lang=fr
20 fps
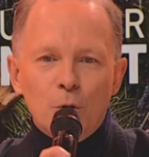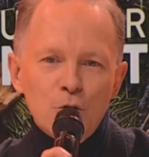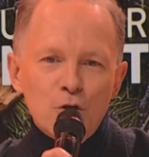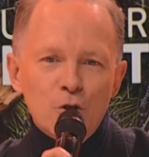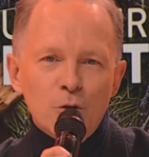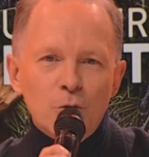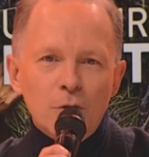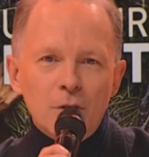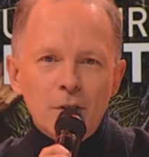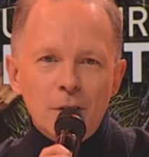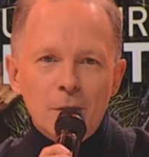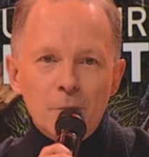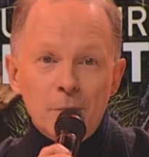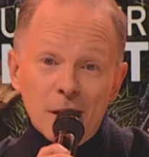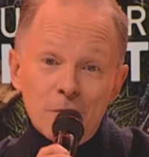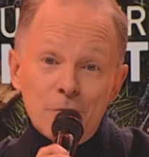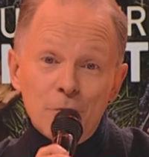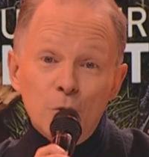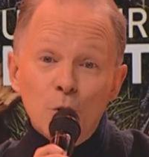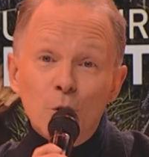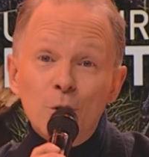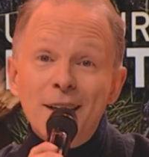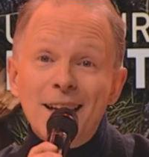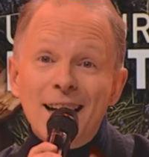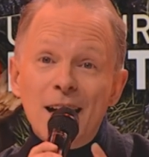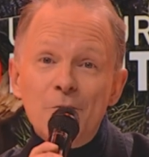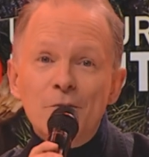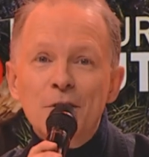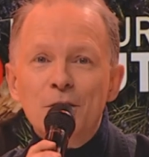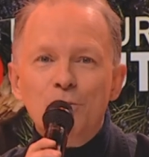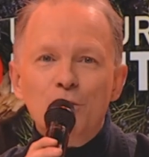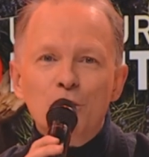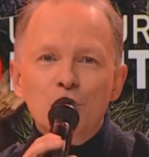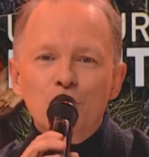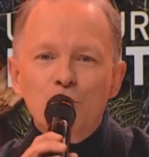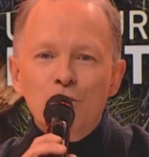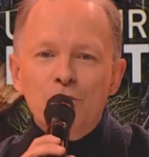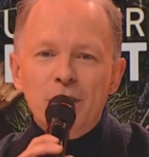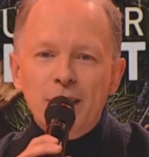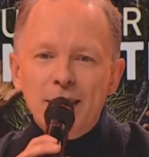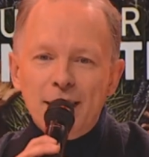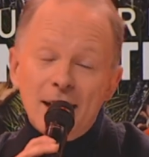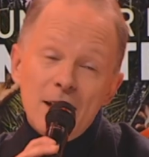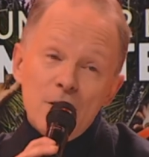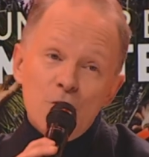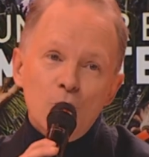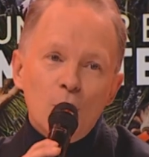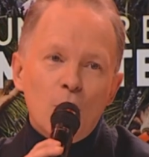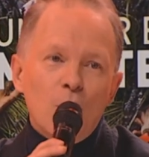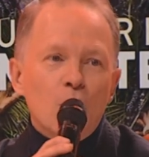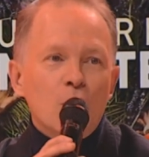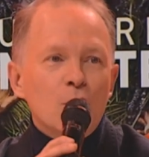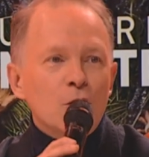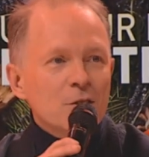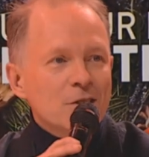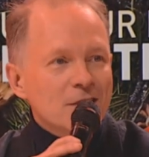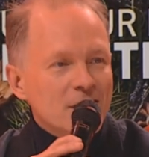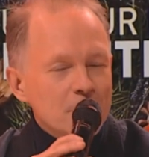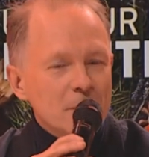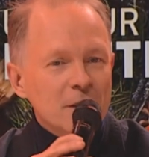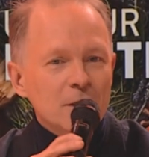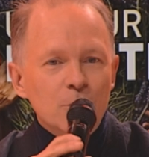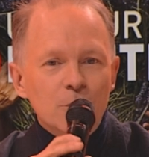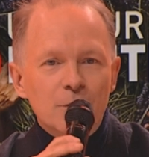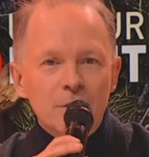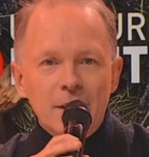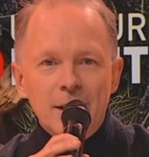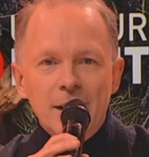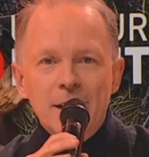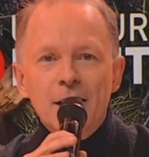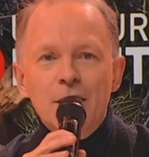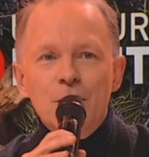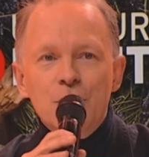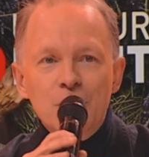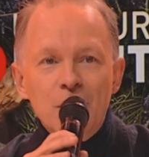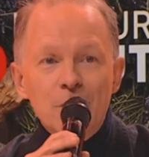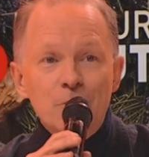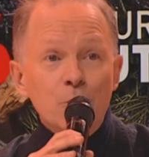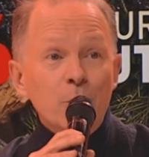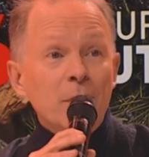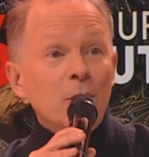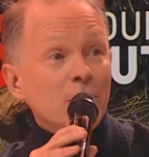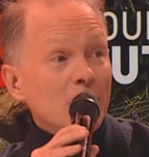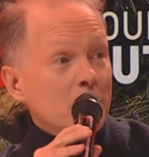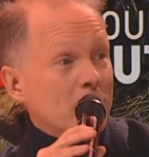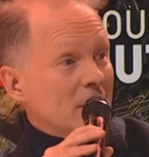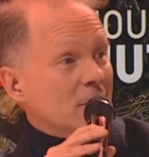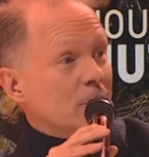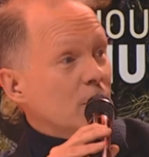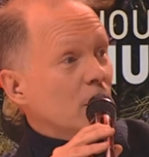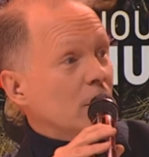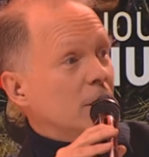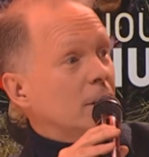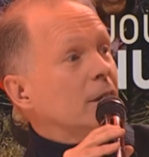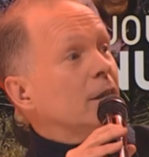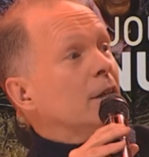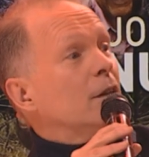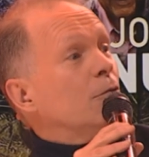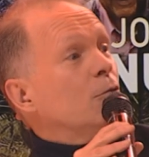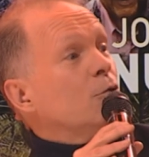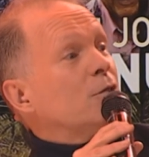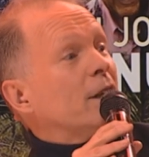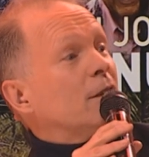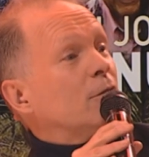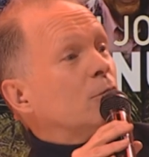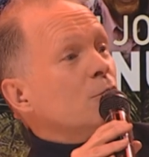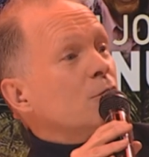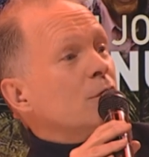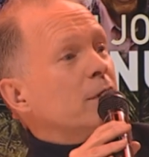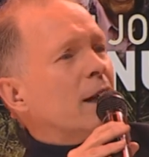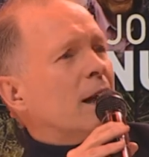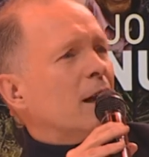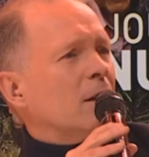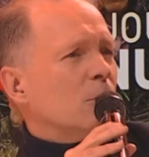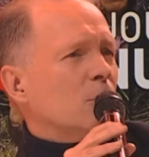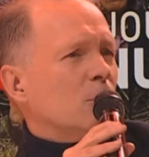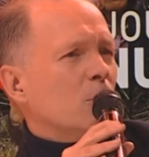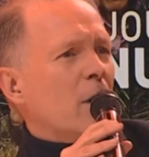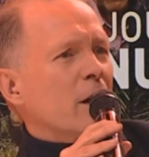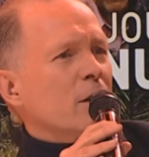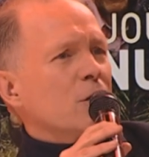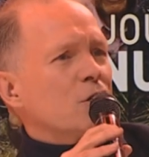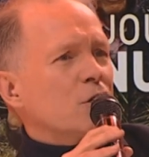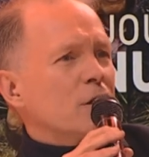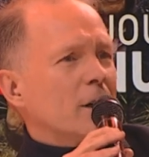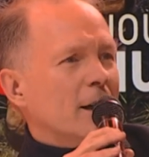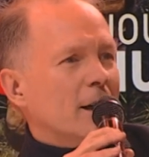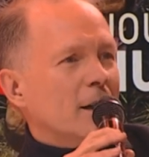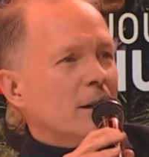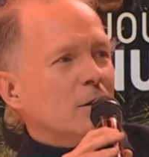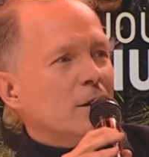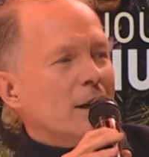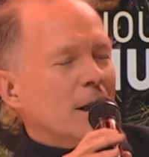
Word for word: bonjour, bienvenue, on est ravis de vous retrouver un jour en 6 minutes chez vous et on n'est pas seul, vous êtes tous là, le Loir-et-Cher,